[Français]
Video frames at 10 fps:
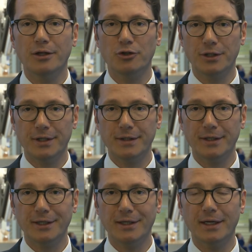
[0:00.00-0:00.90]

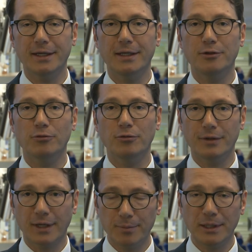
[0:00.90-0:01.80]
GTT est une
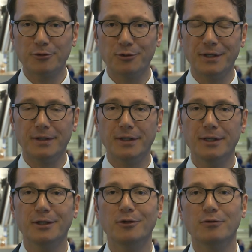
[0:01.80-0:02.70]
très belle société,